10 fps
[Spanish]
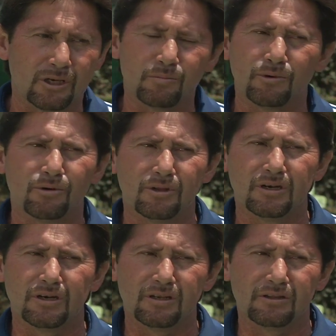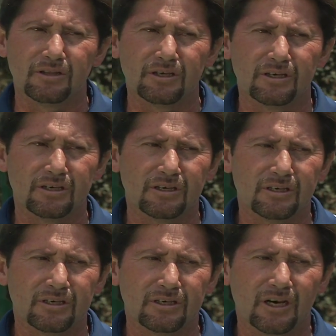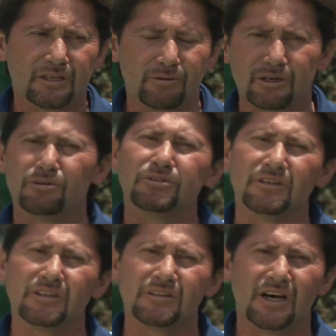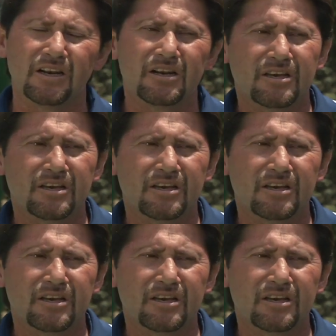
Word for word: equipo a nivel continental,